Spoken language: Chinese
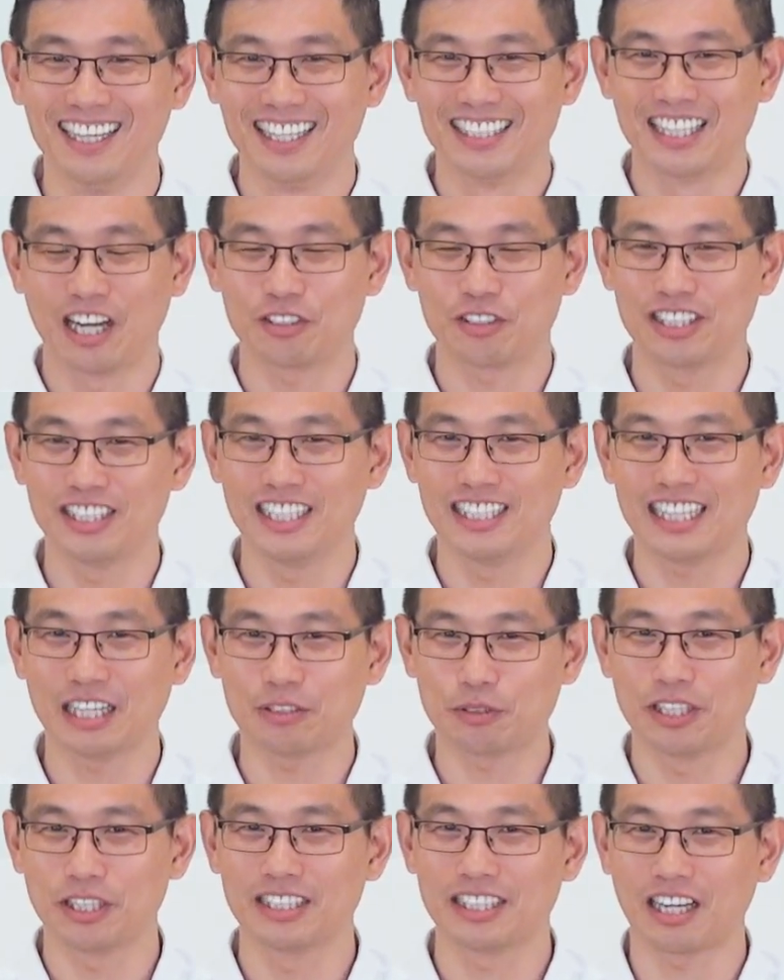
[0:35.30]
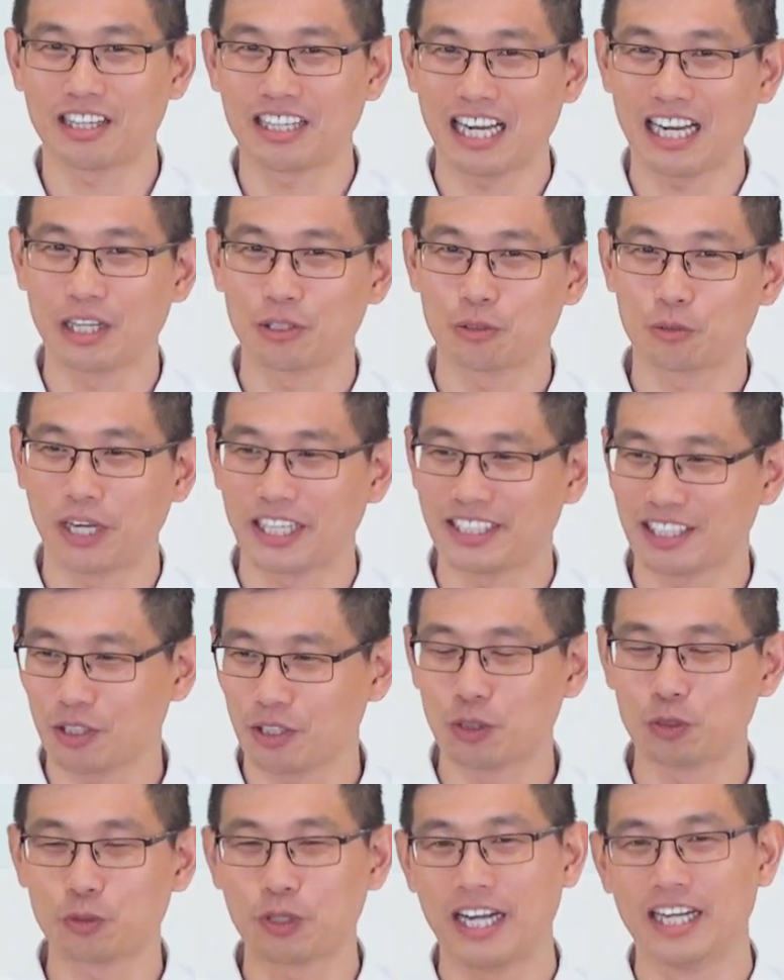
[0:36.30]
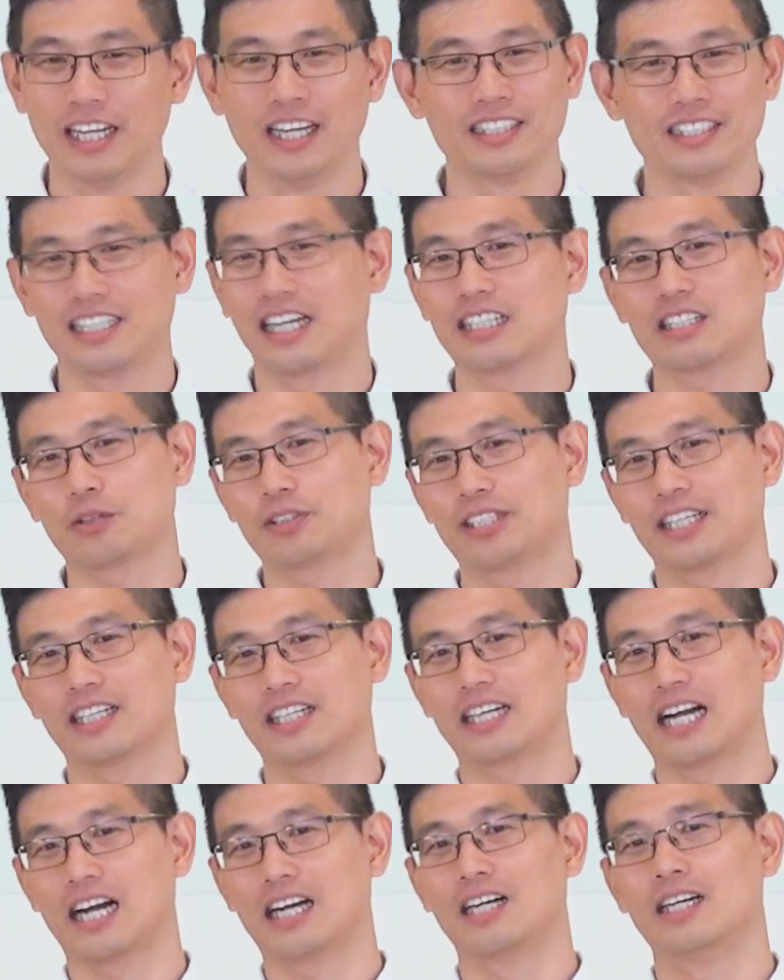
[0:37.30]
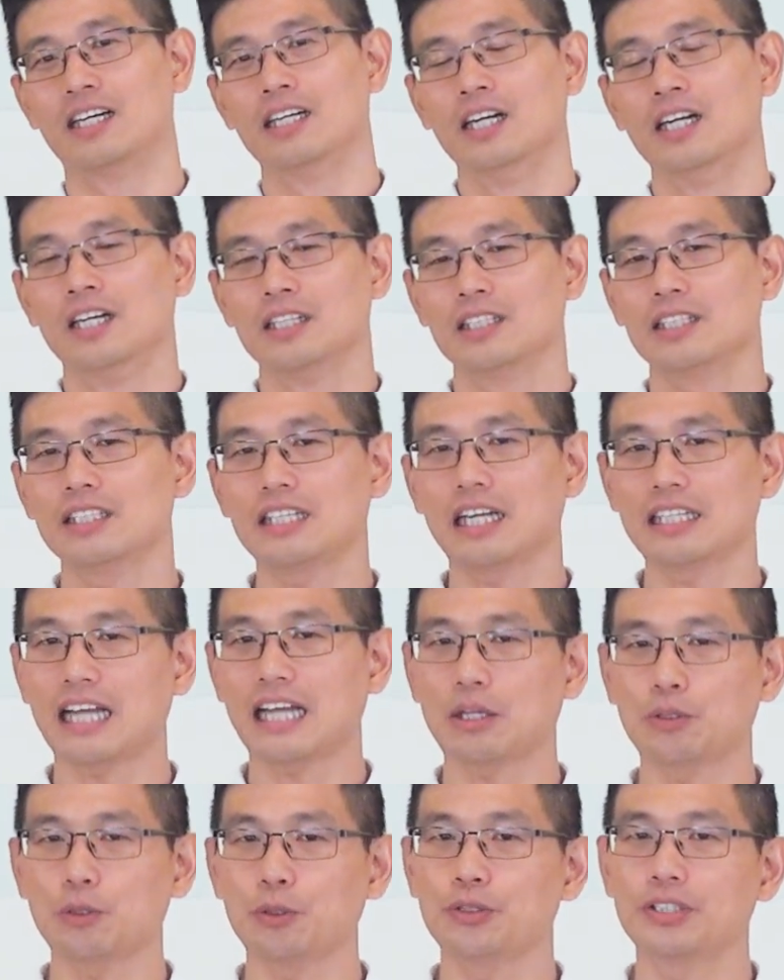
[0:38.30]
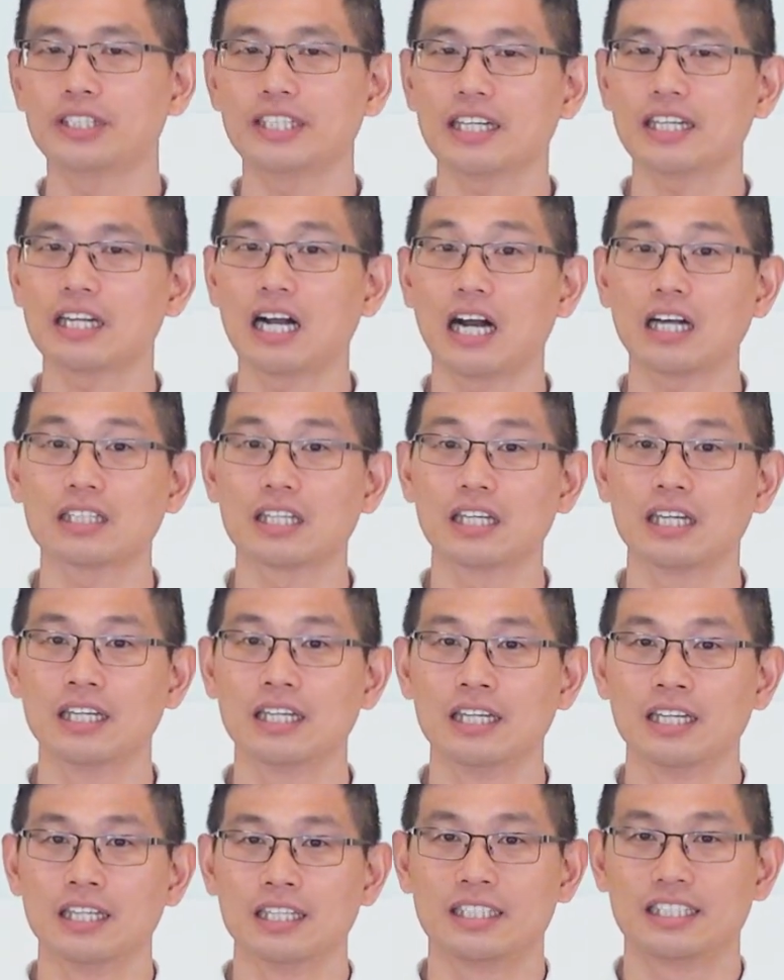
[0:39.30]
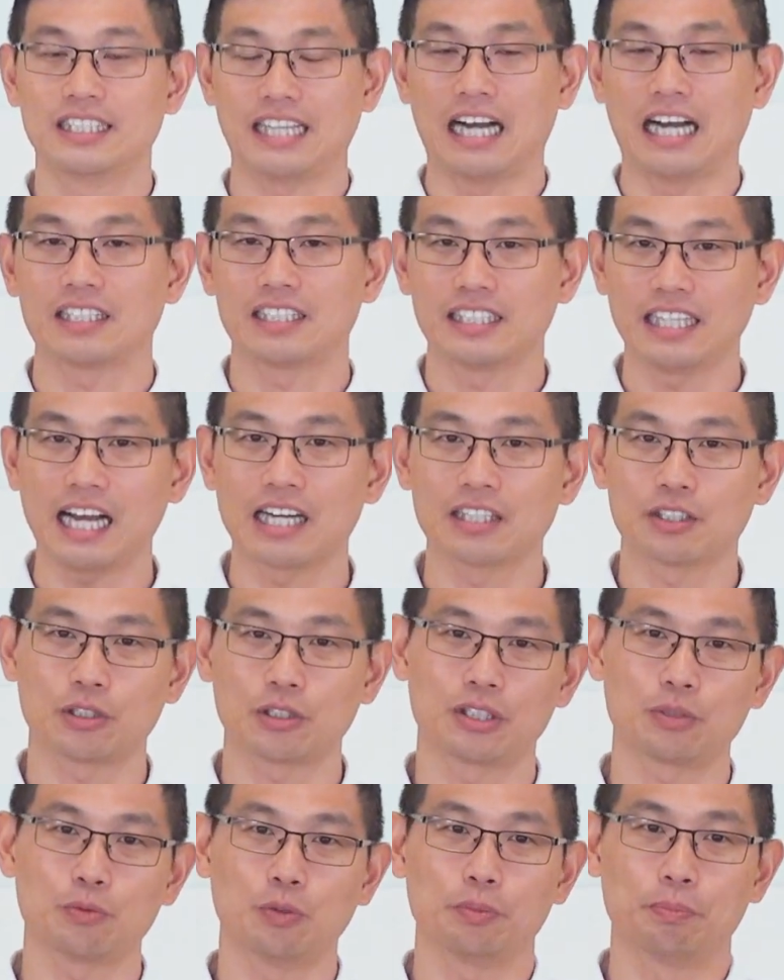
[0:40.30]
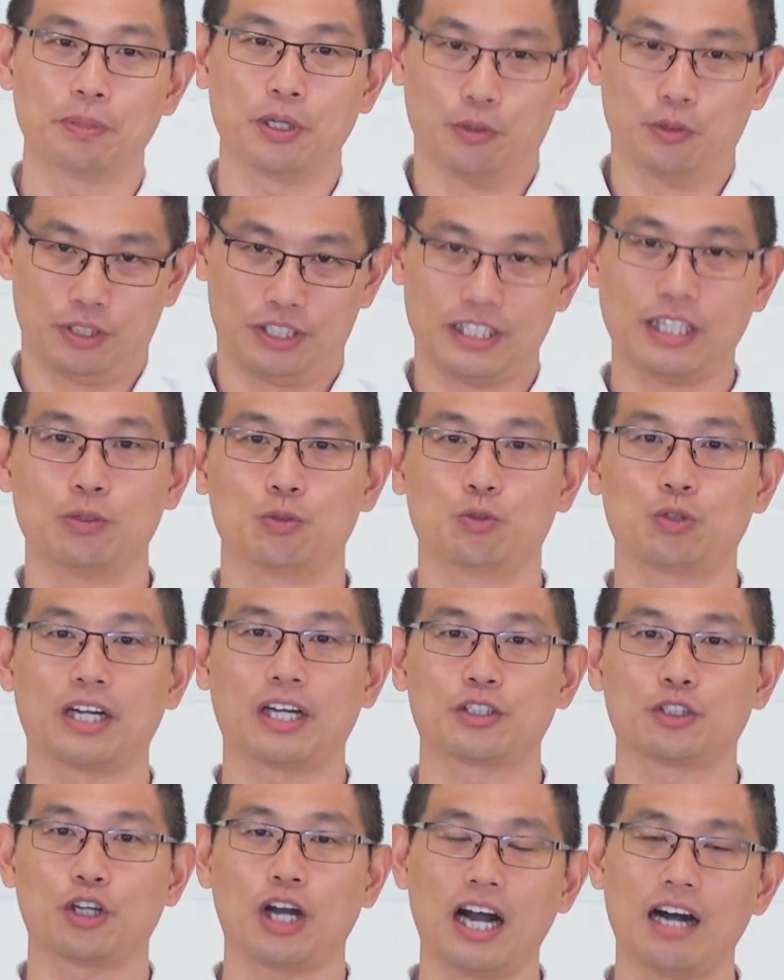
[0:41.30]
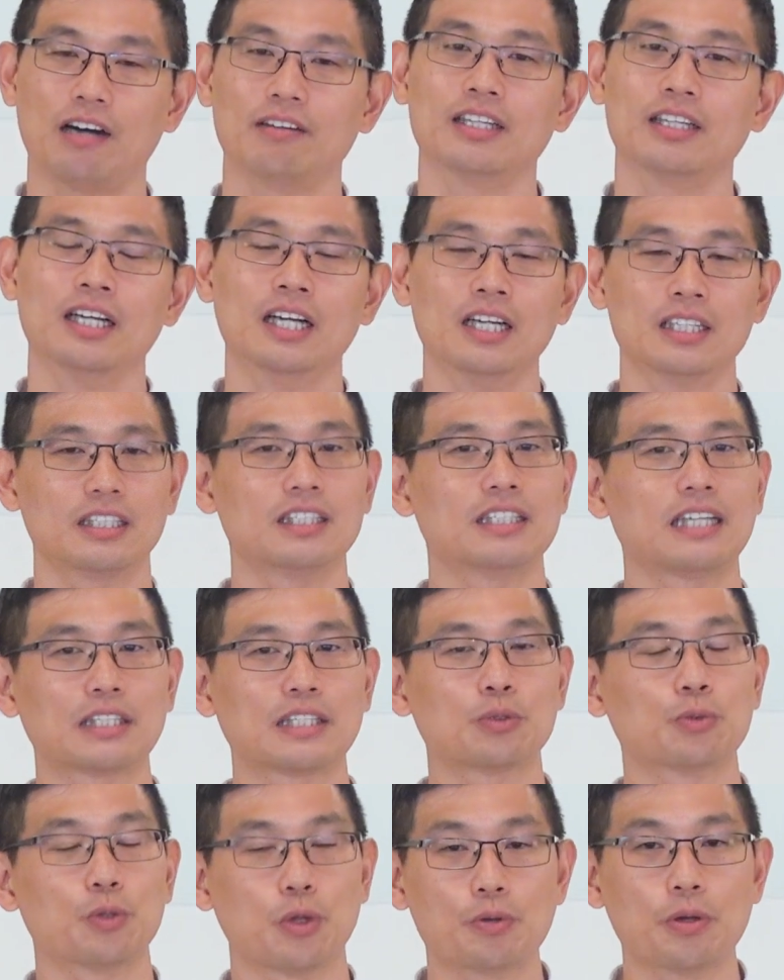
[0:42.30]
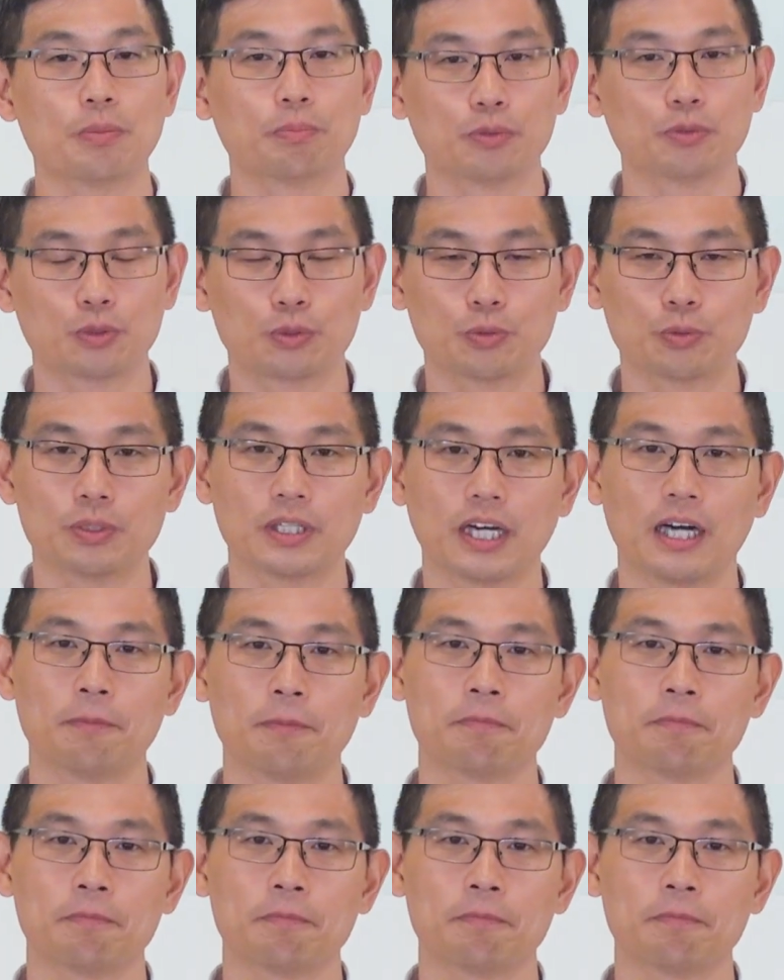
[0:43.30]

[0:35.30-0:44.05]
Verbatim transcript: 然后吃了一下睡了，拉了出来笑了出来，这样叫健康哦。事际上，大家对于健康的想象就是我没有症状就好了。事实上是远远不足的。